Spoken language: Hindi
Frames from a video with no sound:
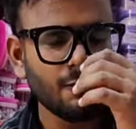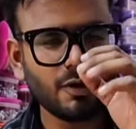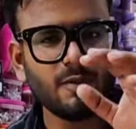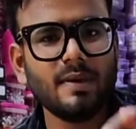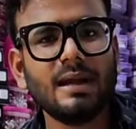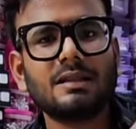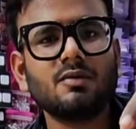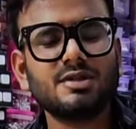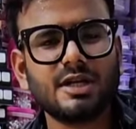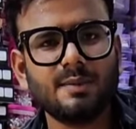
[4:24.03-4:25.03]
फिर भी मैं कहता
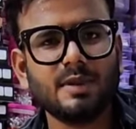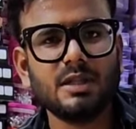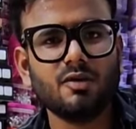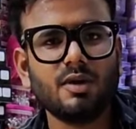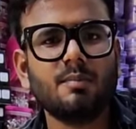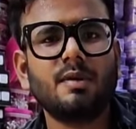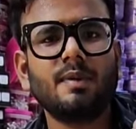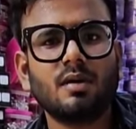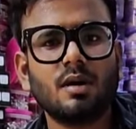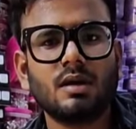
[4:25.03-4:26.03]
हूँ स्क्रीन पर दिए हुए नंबर
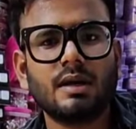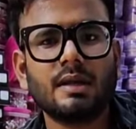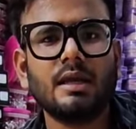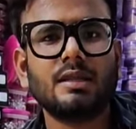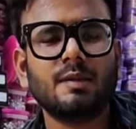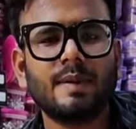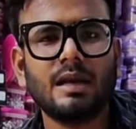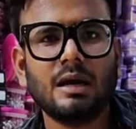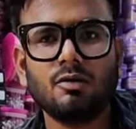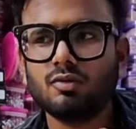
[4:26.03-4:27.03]
पर कॉल करके एक दिन
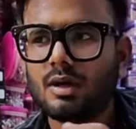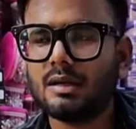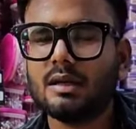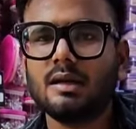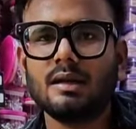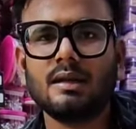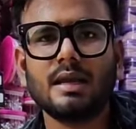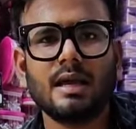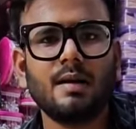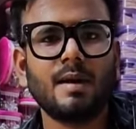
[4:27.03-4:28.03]
पहले आओ दुकान का लड़का
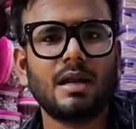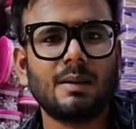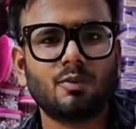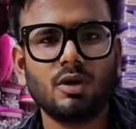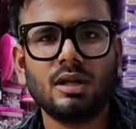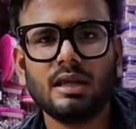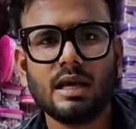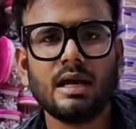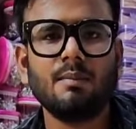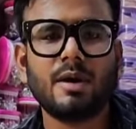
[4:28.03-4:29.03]
जाएगा हमारा आपको लेके
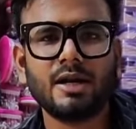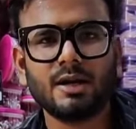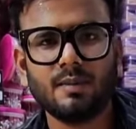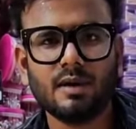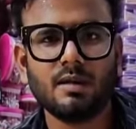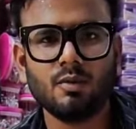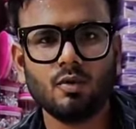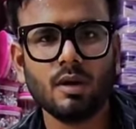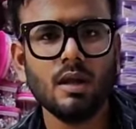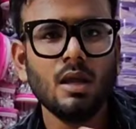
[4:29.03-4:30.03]
आएगा आप मार्केट में कहीं भी
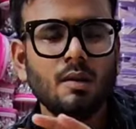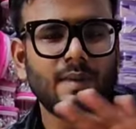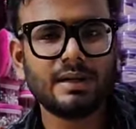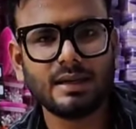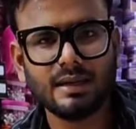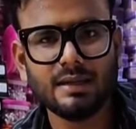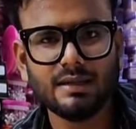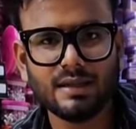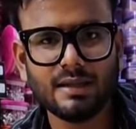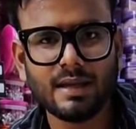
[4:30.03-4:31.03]
हो भटकने नहीं
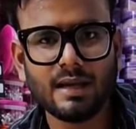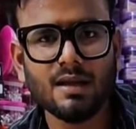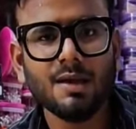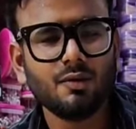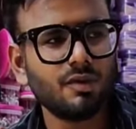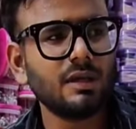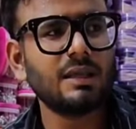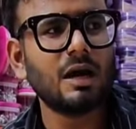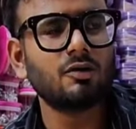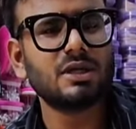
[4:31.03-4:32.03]
दिया जाएगा क्योंकि
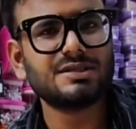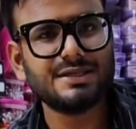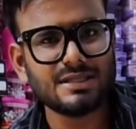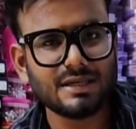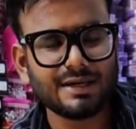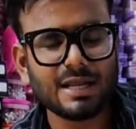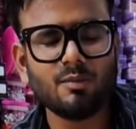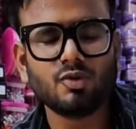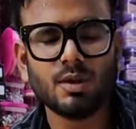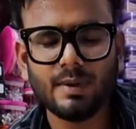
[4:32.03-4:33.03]
क्या होता है सीजन का
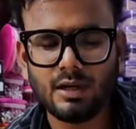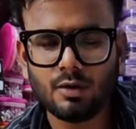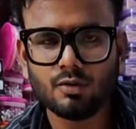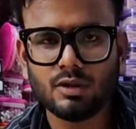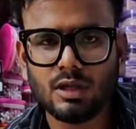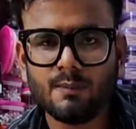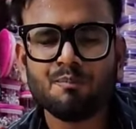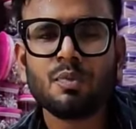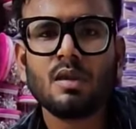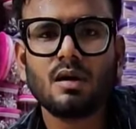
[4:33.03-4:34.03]
टाइम होता है भीड़ होती है
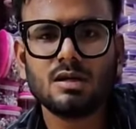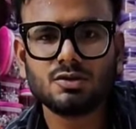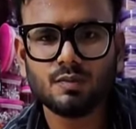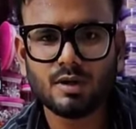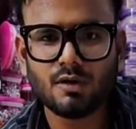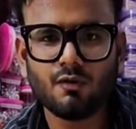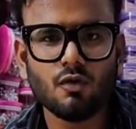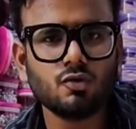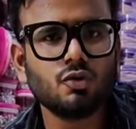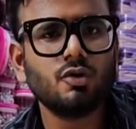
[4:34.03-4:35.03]
कस्टमर हम्म। के
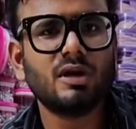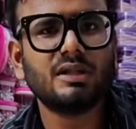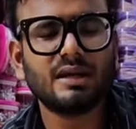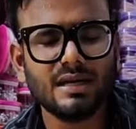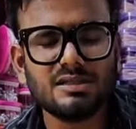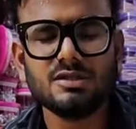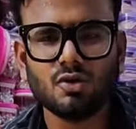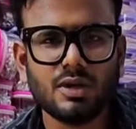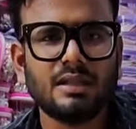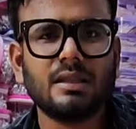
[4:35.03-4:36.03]
फ़ोन चोरी हो जाते हैं कई चीज़ें
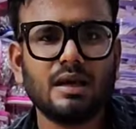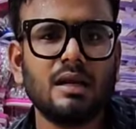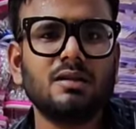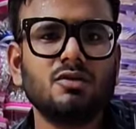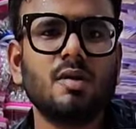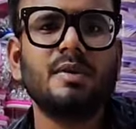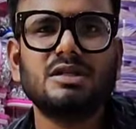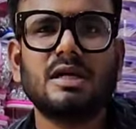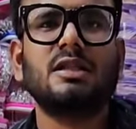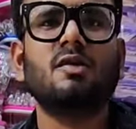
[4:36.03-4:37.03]
हो जाती हैं गलत जो हम नहीं
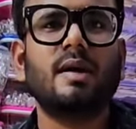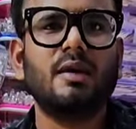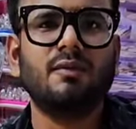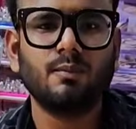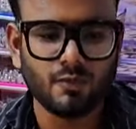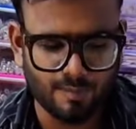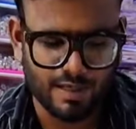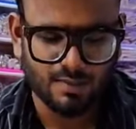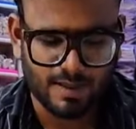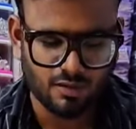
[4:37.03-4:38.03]
चाहते हमारे
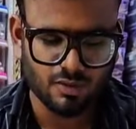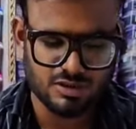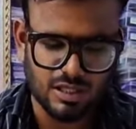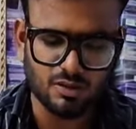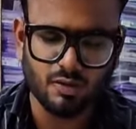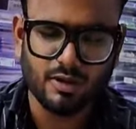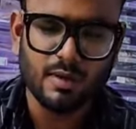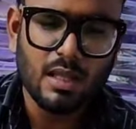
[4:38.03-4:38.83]
व्यापारी भाइयों के साथ होए